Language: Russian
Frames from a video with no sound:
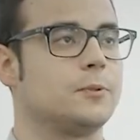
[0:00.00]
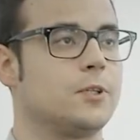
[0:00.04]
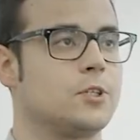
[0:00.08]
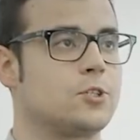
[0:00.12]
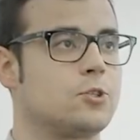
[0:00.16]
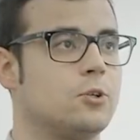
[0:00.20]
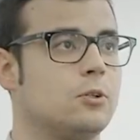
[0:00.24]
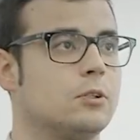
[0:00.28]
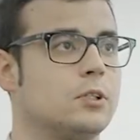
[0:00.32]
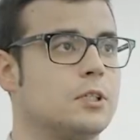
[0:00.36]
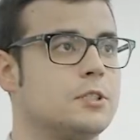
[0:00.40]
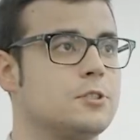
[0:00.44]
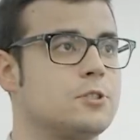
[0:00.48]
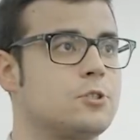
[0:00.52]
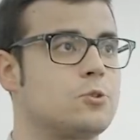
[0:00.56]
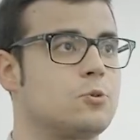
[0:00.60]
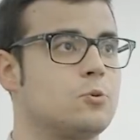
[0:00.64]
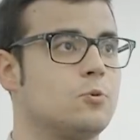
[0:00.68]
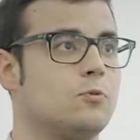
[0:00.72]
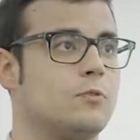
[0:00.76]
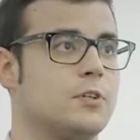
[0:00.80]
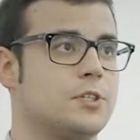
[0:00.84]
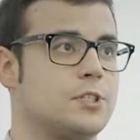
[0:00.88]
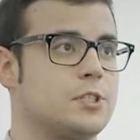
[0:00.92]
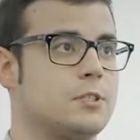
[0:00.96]
подошел к
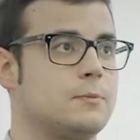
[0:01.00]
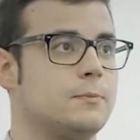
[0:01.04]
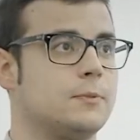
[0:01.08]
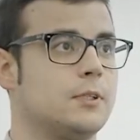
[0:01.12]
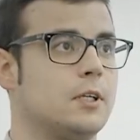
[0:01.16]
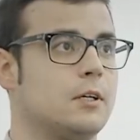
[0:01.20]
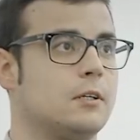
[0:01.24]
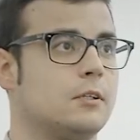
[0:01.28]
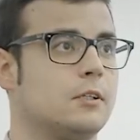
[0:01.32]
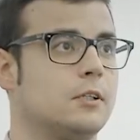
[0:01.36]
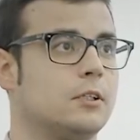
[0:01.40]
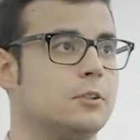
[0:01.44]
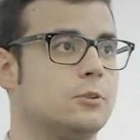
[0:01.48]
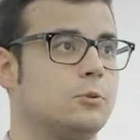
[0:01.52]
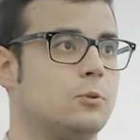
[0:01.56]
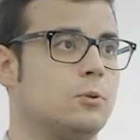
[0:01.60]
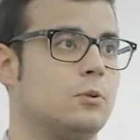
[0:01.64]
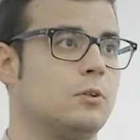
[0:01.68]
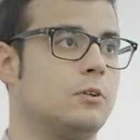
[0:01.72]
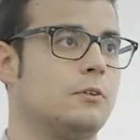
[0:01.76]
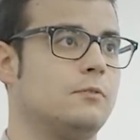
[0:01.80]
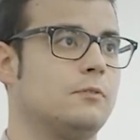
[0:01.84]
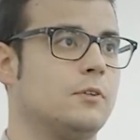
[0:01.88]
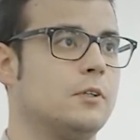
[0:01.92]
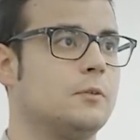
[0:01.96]
концу ваш семинар,
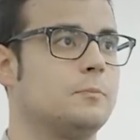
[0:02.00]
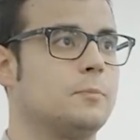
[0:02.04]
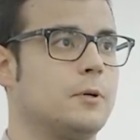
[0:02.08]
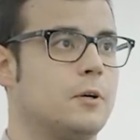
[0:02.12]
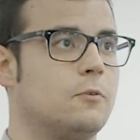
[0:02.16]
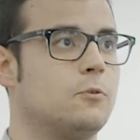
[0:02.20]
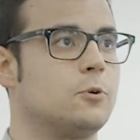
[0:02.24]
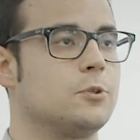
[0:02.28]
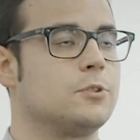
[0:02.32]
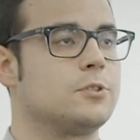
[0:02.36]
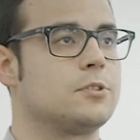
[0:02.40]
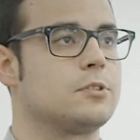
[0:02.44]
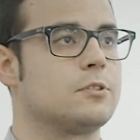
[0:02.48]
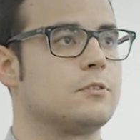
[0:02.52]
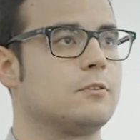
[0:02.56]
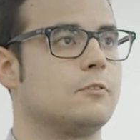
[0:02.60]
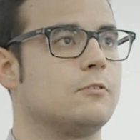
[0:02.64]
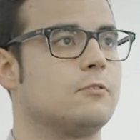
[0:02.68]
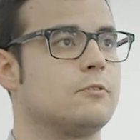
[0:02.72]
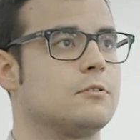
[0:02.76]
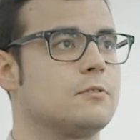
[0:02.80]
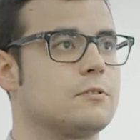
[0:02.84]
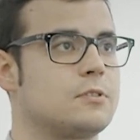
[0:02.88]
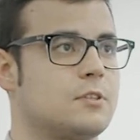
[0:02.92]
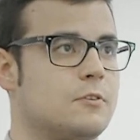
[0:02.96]
который вы проводите
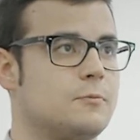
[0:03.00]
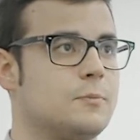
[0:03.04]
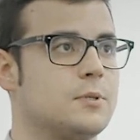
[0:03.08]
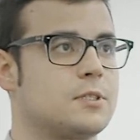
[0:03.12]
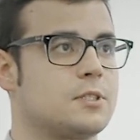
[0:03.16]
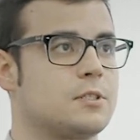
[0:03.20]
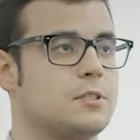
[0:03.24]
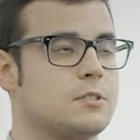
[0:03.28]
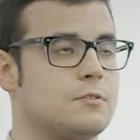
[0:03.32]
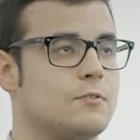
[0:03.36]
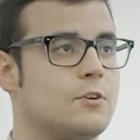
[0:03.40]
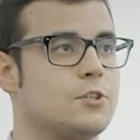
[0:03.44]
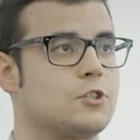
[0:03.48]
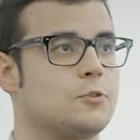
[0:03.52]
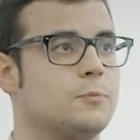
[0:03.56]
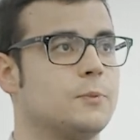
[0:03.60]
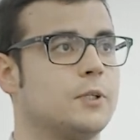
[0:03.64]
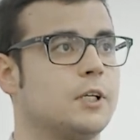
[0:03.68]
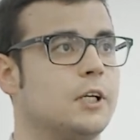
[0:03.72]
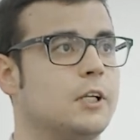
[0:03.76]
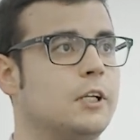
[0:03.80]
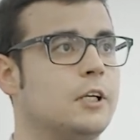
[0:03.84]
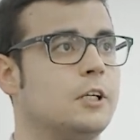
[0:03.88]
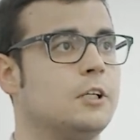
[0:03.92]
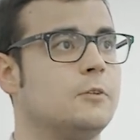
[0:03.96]
совместно с вашими
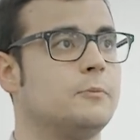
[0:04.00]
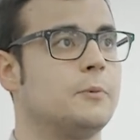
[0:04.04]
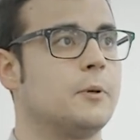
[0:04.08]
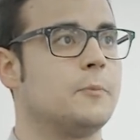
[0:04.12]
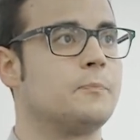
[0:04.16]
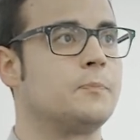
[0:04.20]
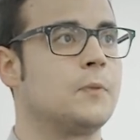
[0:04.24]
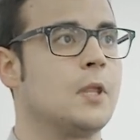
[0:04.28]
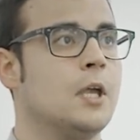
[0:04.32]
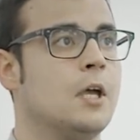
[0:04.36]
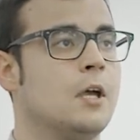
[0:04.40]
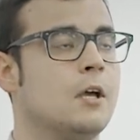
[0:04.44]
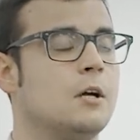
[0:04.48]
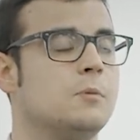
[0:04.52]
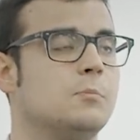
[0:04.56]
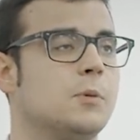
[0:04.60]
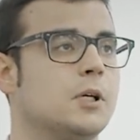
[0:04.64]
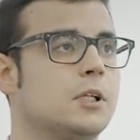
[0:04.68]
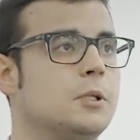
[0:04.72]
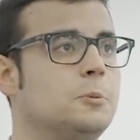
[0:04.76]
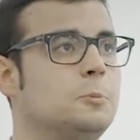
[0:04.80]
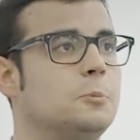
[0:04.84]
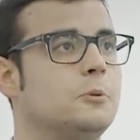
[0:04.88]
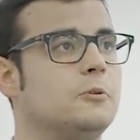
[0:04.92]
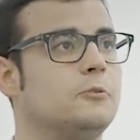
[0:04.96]
коллегами.
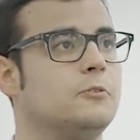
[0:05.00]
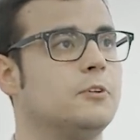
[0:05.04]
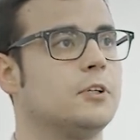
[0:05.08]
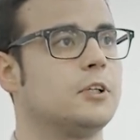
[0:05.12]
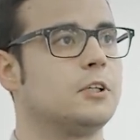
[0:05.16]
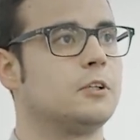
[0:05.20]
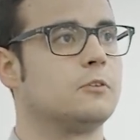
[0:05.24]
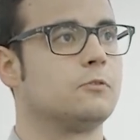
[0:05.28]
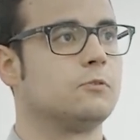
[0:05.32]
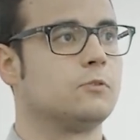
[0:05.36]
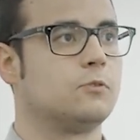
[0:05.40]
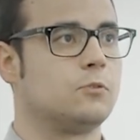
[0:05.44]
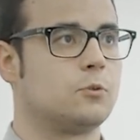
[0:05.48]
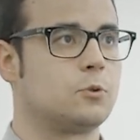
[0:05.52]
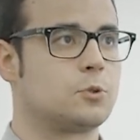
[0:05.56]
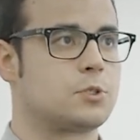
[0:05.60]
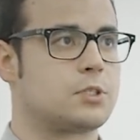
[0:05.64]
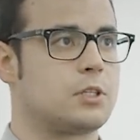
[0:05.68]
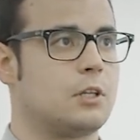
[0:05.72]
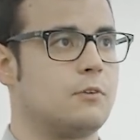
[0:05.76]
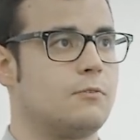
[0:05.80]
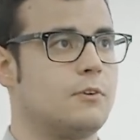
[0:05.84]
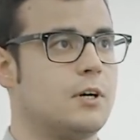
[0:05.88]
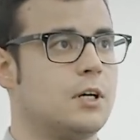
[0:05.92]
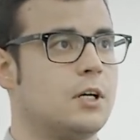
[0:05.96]
Могли бы вы в двух
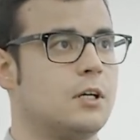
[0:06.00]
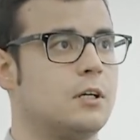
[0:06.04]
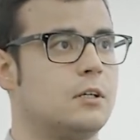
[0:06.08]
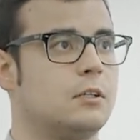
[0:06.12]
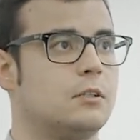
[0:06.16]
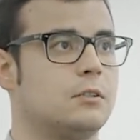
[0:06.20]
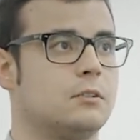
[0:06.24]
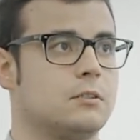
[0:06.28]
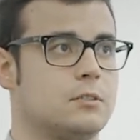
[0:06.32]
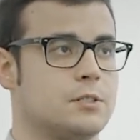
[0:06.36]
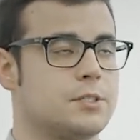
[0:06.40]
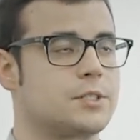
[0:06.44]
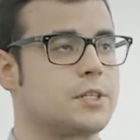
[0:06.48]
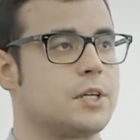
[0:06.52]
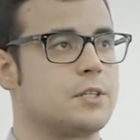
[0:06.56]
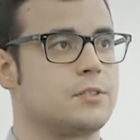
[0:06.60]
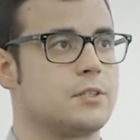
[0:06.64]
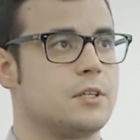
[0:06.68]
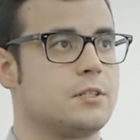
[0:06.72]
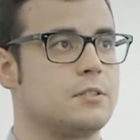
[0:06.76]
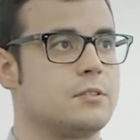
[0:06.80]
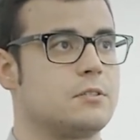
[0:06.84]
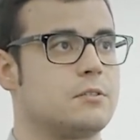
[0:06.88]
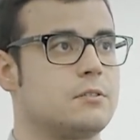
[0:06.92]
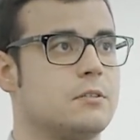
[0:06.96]
словах
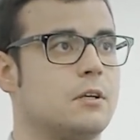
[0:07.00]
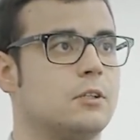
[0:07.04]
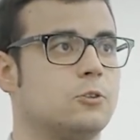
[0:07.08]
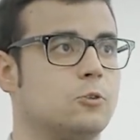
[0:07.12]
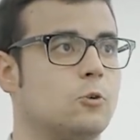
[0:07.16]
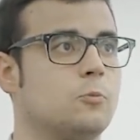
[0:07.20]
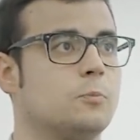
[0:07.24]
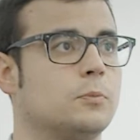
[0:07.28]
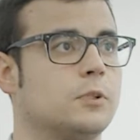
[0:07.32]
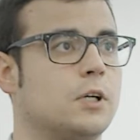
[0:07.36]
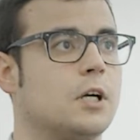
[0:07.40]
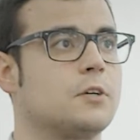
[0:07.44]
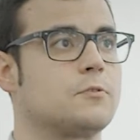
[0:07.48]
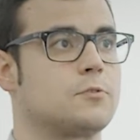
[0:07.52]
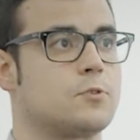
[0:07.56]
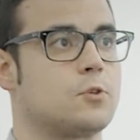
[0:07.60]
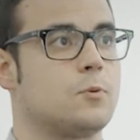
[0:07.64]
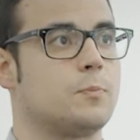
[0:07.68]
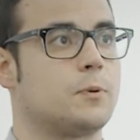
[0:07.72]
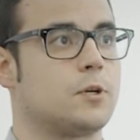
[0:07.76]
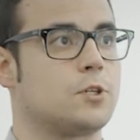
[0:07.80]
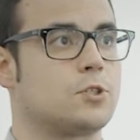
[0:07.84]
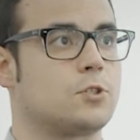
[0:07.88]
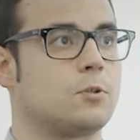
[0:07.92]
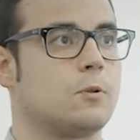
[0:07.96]
рассказать о том, как все
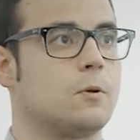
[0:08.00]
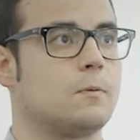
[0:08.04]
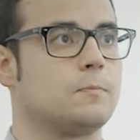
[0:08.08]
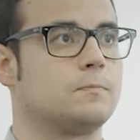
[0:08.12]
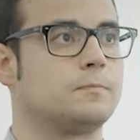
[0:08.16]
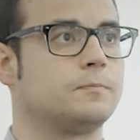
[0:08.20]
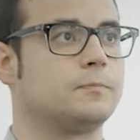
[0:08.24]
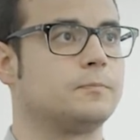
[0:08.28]
прошло?